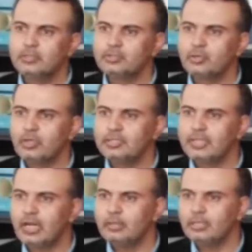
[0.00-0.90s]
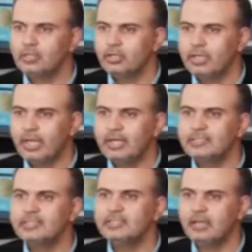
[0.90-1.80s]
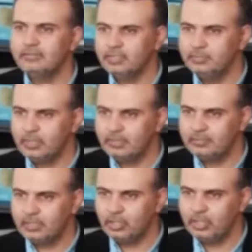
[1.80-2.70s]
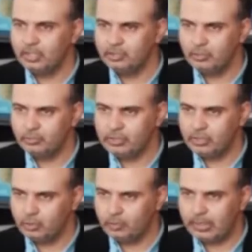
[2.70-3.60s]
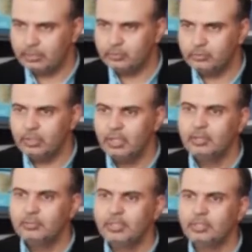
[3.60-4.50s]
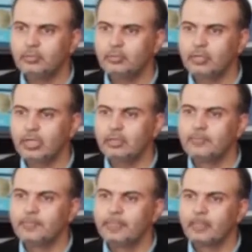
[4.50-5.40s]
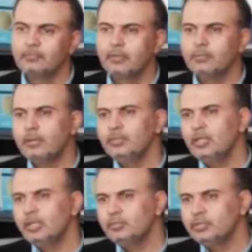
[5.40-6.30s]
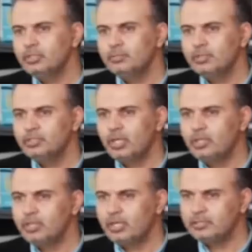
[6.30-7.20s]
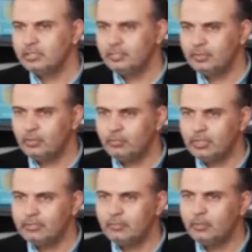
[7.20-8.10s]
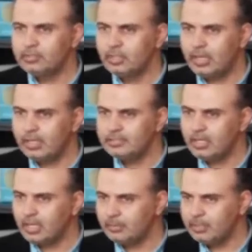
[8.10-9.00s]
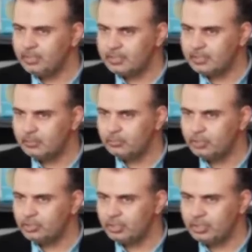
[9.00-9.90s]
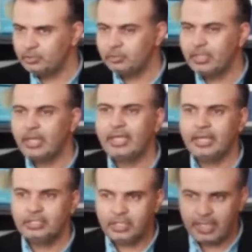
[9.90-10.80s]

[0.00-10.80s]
العمل البرلماني وتقريبا باللقاء كان كل نائب سوري في مواجهه نائب ايراني يمكن هيك يصير ياخذ تعليماته منه وموضوع الاقتصاد لان كتار ما حفظتهم كتبتهم